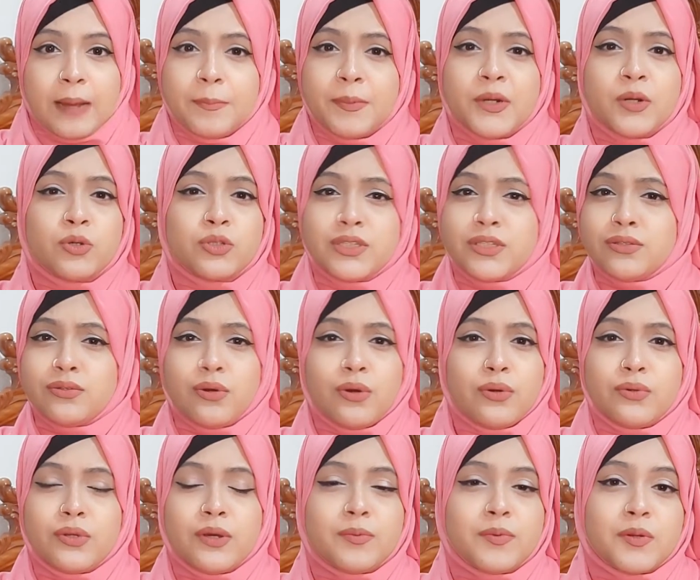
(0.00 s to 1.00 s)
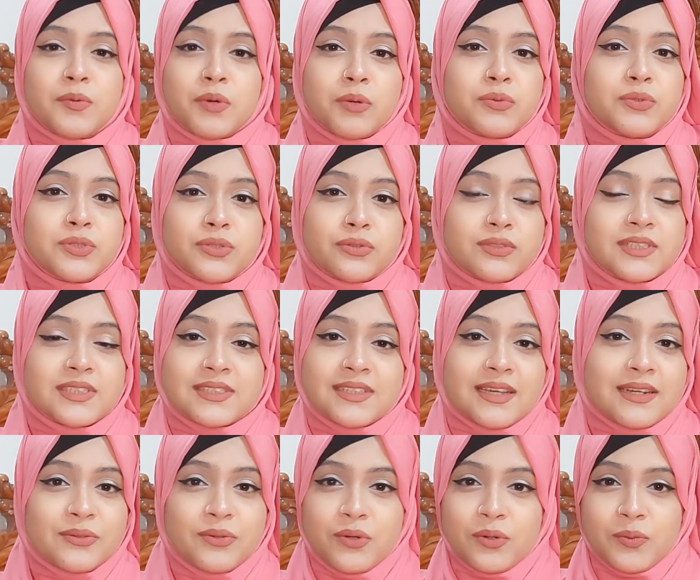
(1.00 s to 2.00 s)
আপনার অতীত কখনো আপনার ভবিষ্যৎ
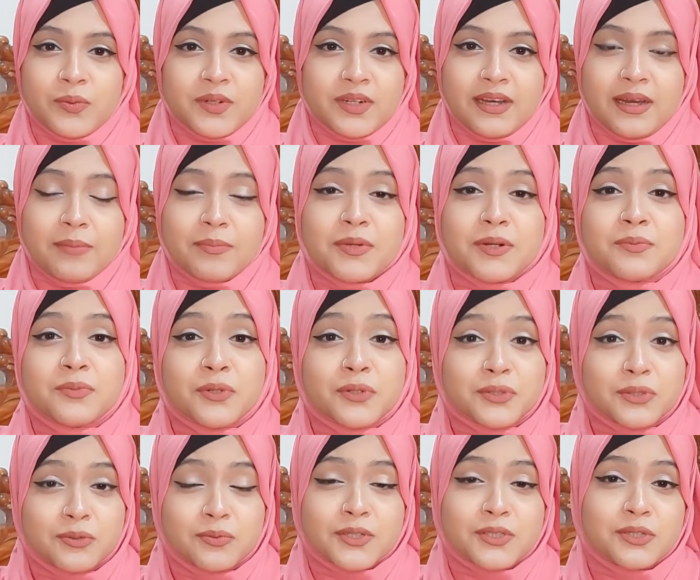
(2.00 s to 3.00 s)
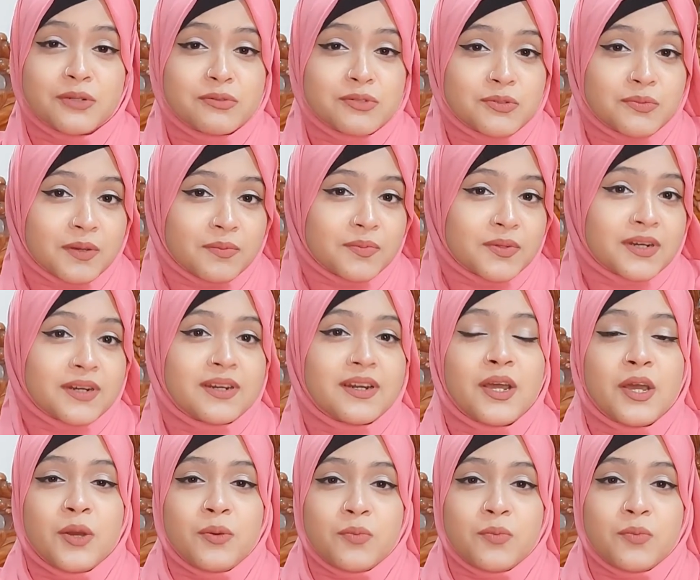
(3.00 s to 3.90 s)
ডিসাইড করবে না আপনার বর্তমান সবসময় আপনার